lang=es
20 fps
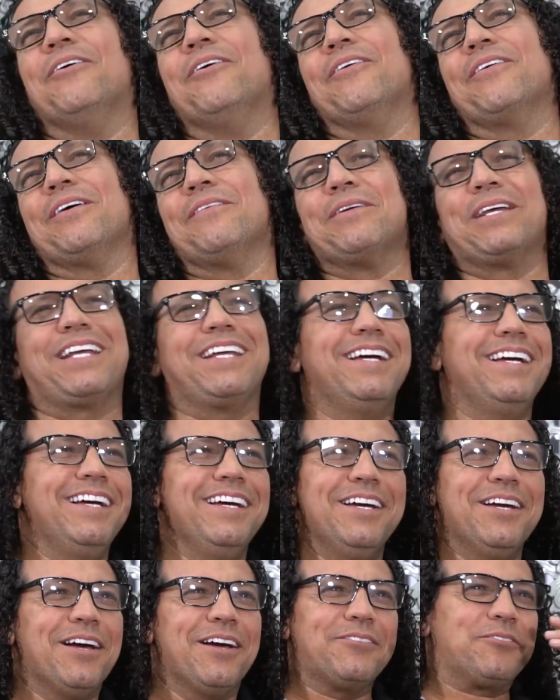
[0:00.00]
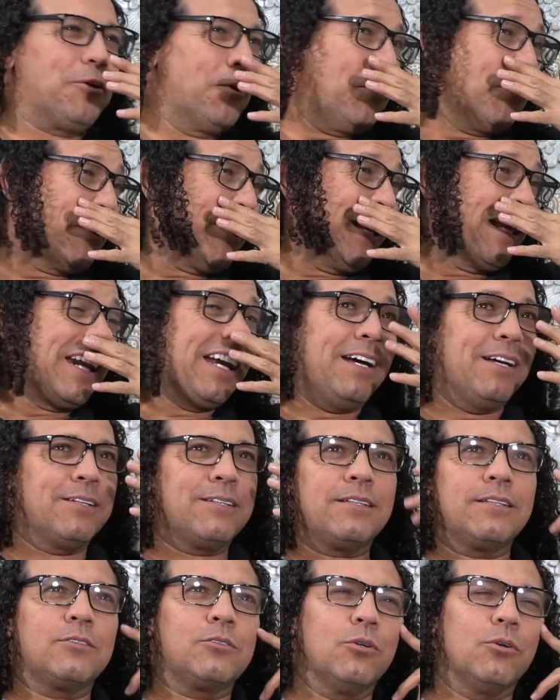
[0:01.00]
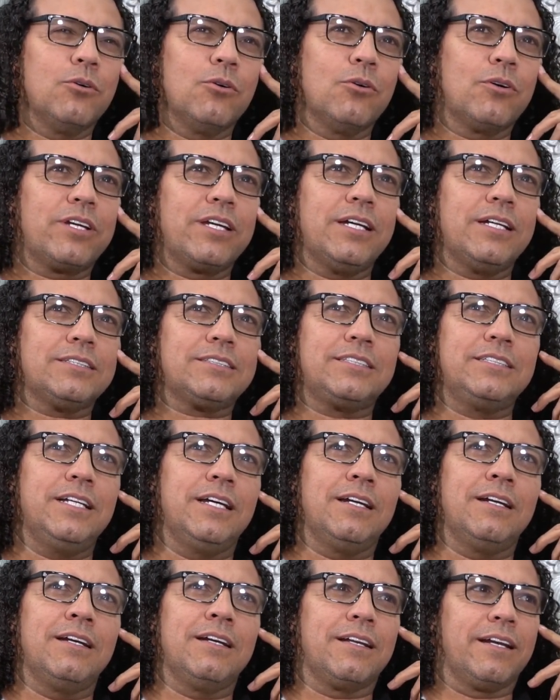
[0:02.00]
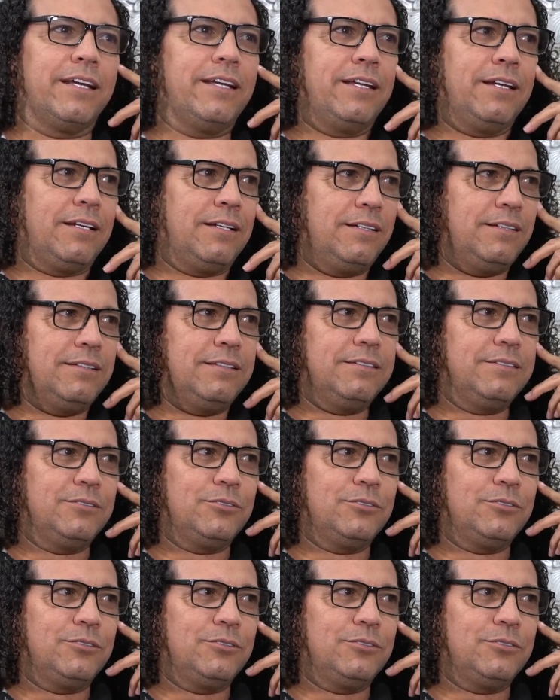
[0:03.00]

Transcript: Jódame. Todo lo que era, todos los que hacían reír,